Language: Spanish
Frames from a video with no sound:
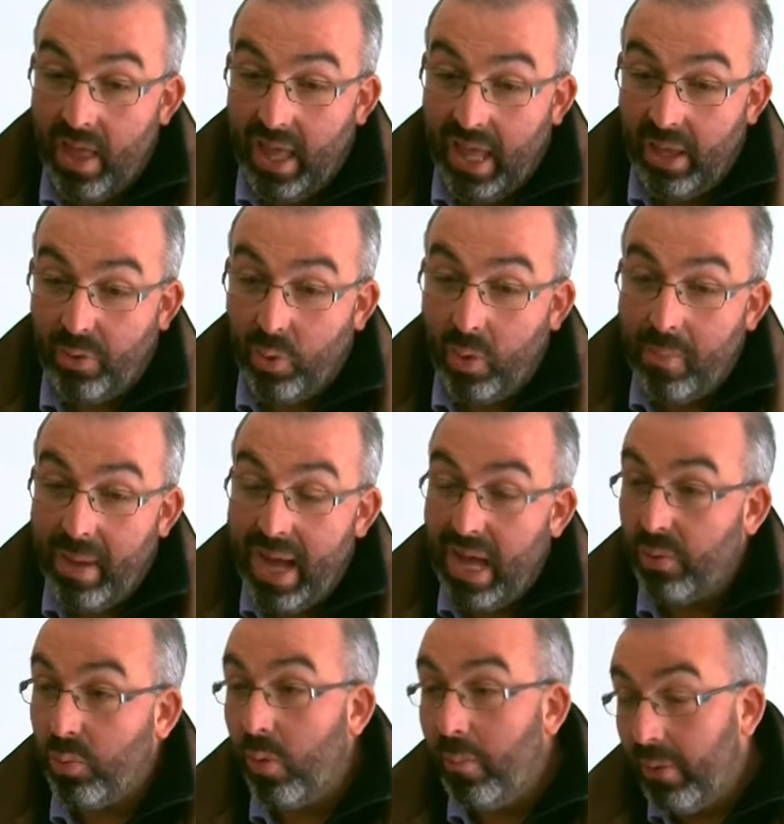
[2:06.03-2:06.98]
eso va
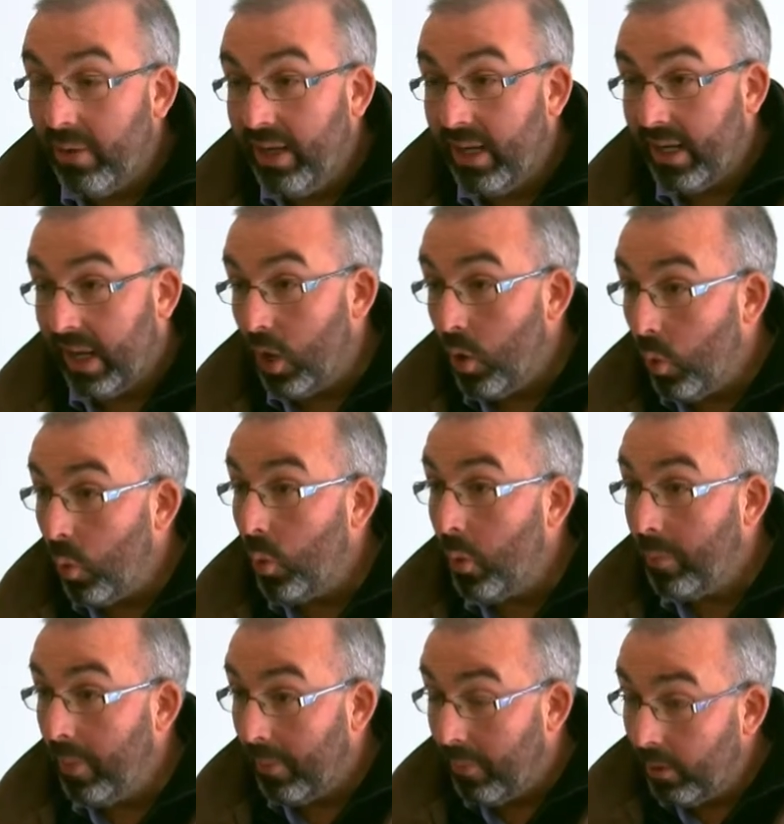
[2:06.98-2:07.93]
a suponer que los
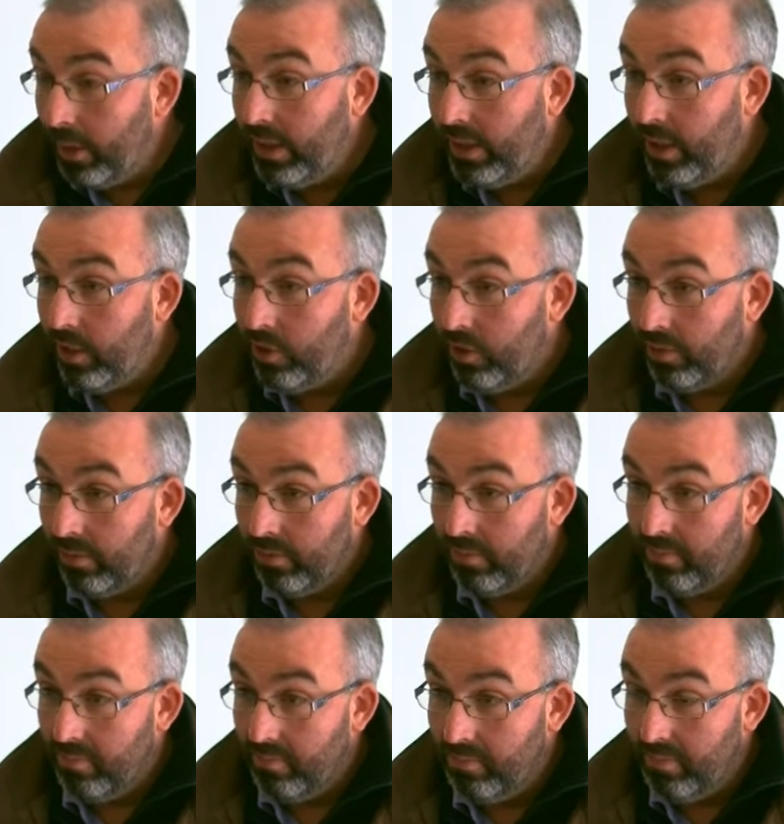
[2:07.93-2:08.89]
grupos políticos
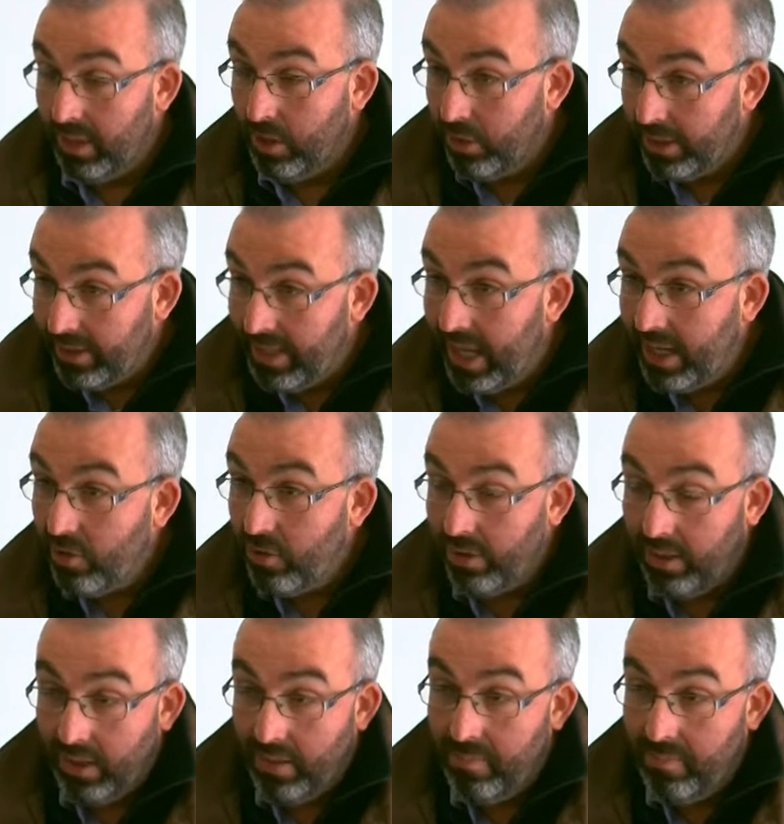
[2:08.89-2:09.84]
minoritarios
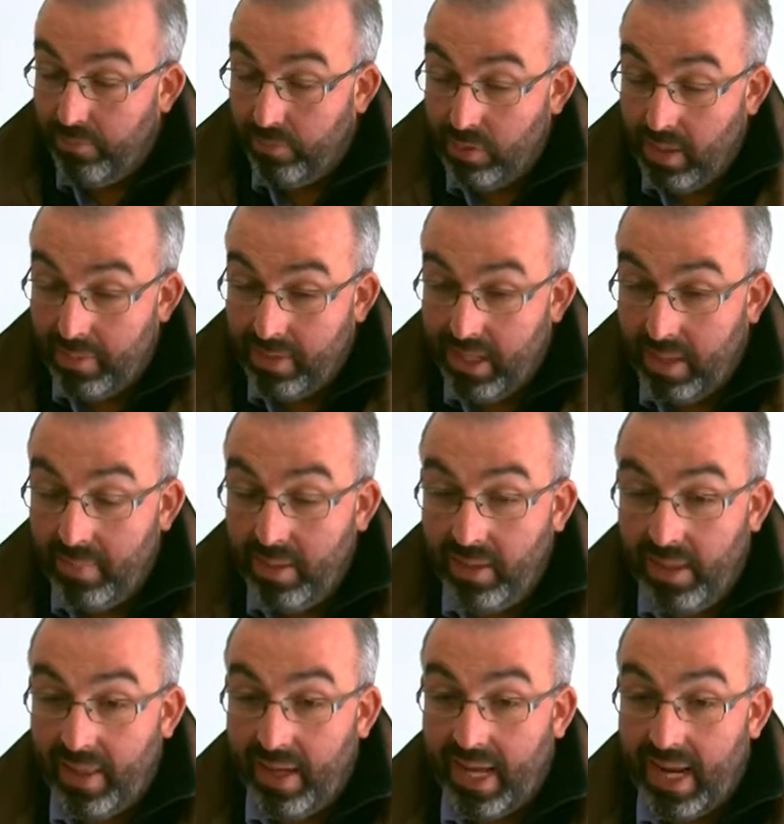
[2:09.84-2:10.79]
y
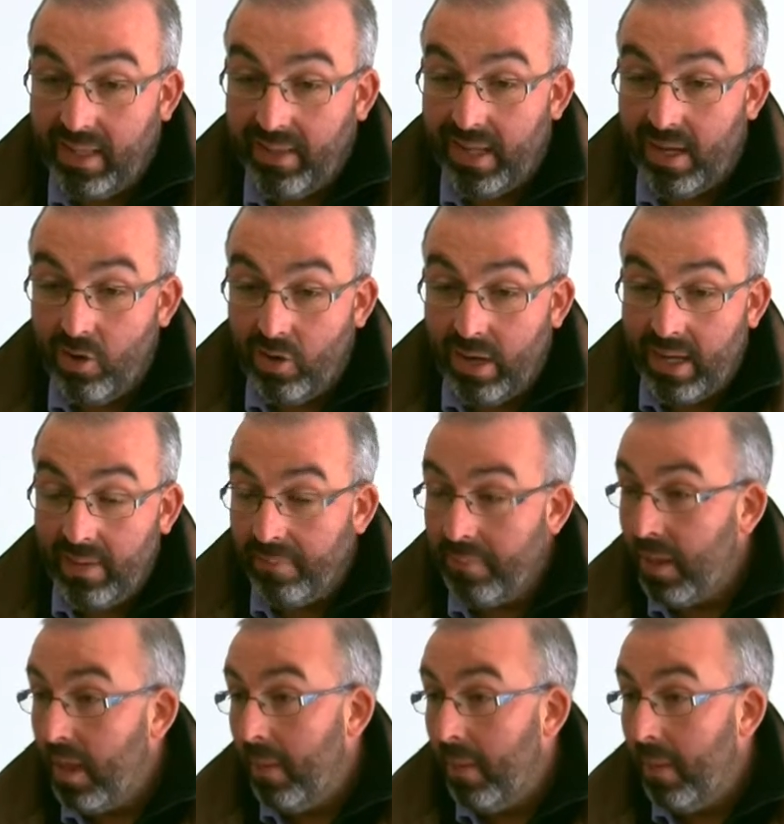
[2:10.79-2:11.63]
fundamentalmente de carácter local